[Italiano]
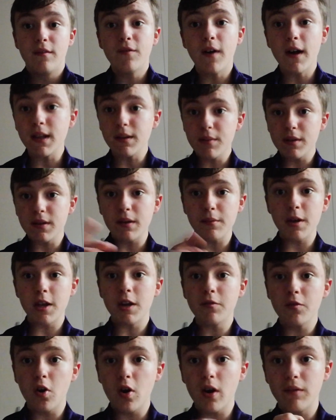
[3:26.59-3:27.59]
Fatemi
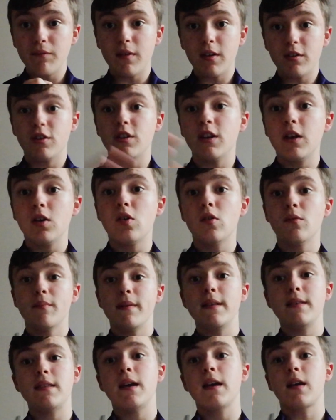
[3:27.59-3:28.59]
sapere voi invece nei
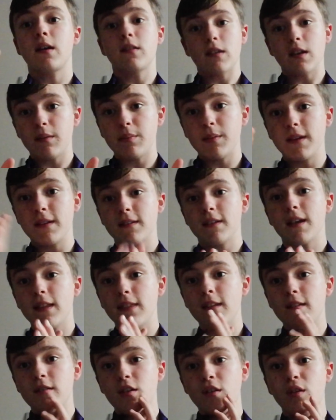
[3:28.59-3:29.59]
commenti che cosa ne
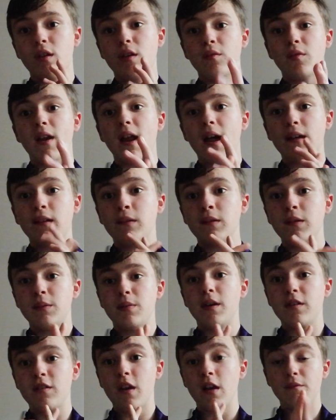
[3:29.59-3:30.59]
pensate, lasciate un volante, mi
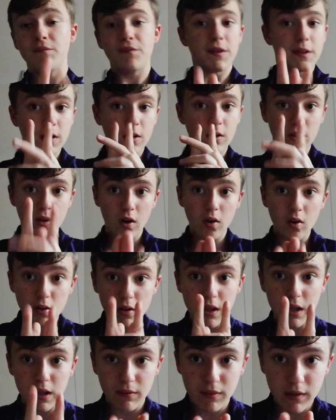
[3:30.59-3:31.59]
piace al video,
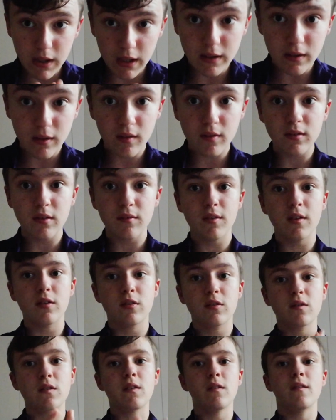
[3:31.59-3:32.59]
condividete questo video,
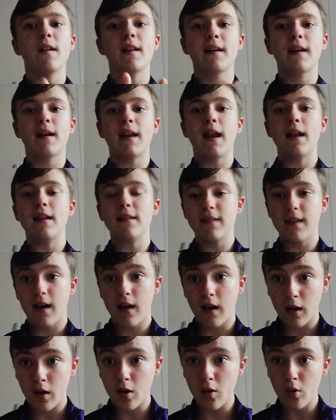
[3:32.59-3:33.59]
iscrivetevi al canale se
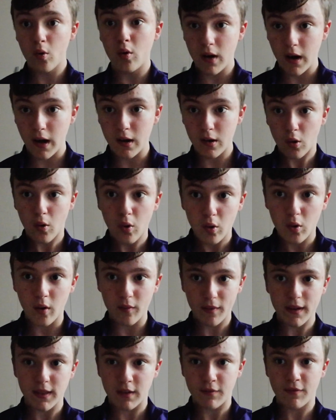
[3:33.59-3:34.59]
ancora non lo
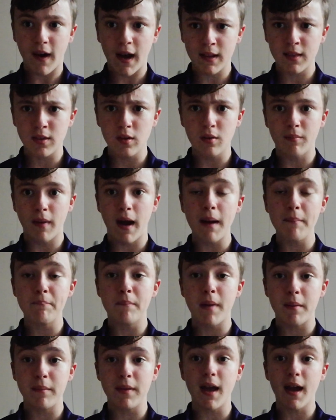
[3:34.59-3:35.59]
avete fatto,
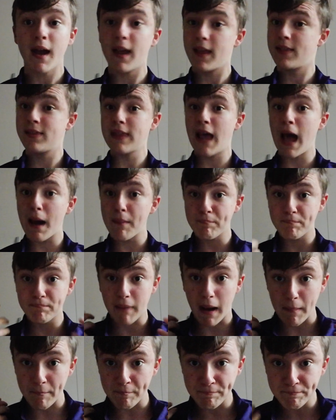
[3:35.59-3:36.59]
mamma mia che
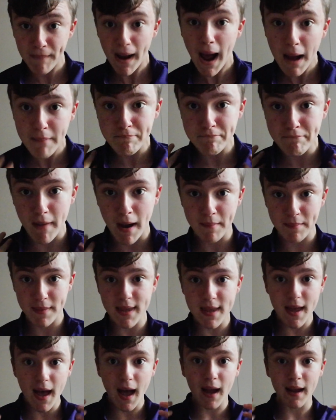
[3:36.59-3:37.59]
tappa, mamma
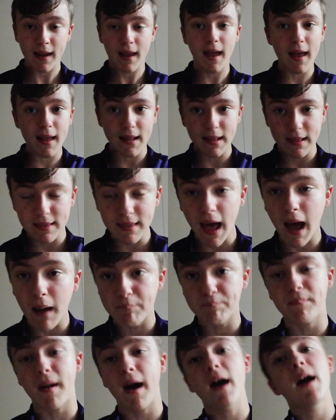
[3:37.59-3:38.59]
mia che
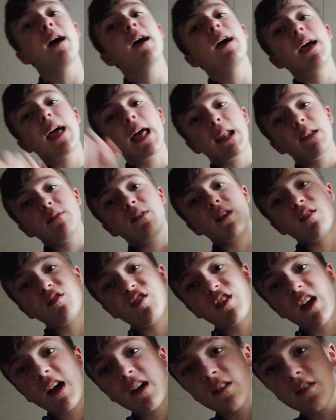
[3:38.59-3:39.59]
tappa e
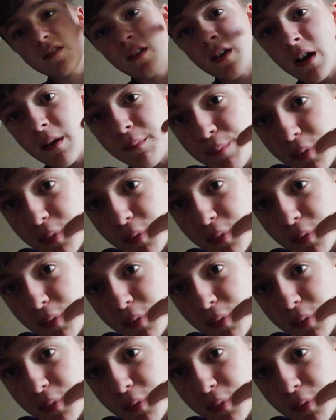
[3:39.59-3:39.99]
arrivederci ragazzi al